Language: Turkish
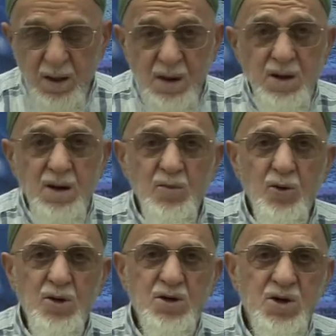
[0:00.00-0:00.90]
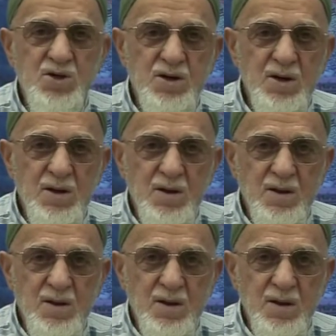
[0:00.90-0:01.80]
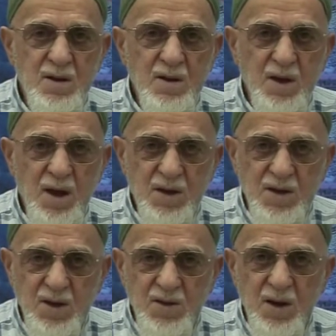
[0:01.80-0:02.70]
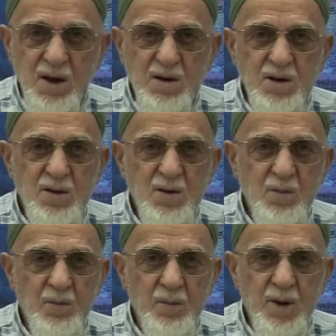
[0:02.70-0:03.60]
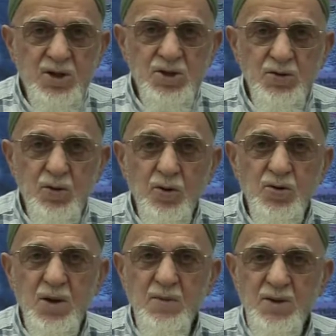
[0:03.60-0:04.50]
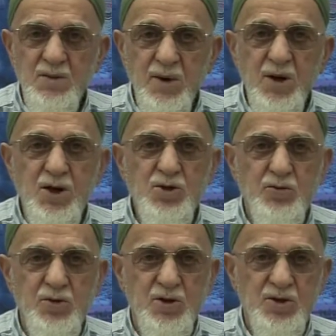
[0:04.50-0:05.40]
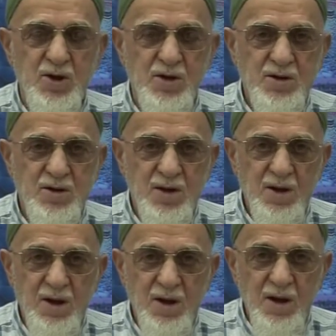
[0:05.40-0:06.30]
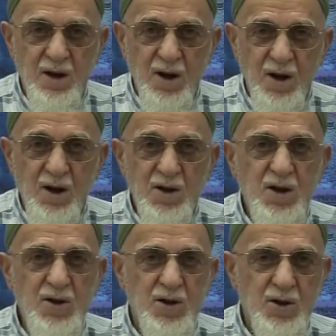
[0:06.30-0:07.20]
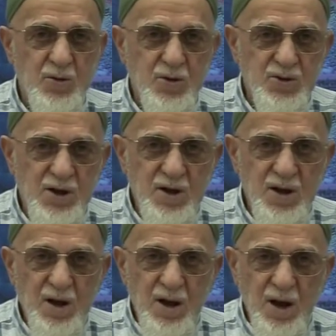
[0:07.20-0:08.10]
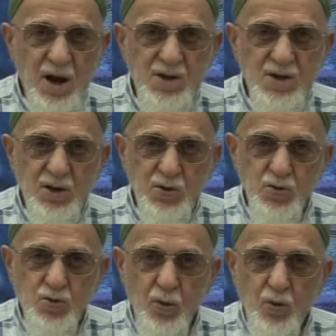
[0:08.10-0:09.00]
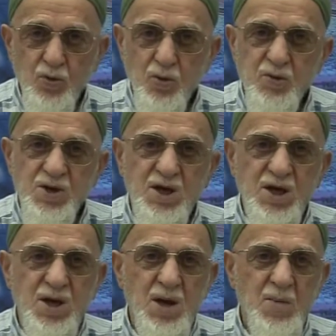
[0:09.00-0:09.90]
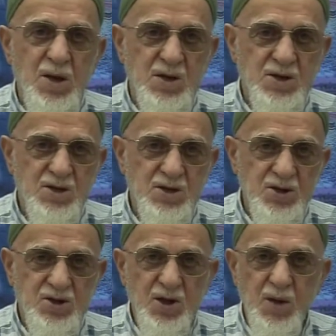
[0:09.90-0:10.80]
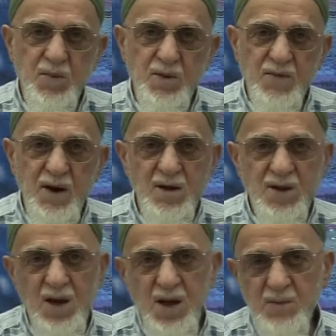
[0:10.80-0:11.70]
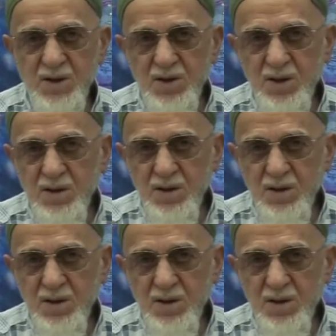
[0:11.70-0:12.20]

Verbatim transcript: Yine ihramlı olan kişi erkekler başını örtemez. Baş açık olacak. Ayak yalın ayak olacak. Ancak toklu gibi bir şey giyilebilir. Iskapiyon falan giyilemez.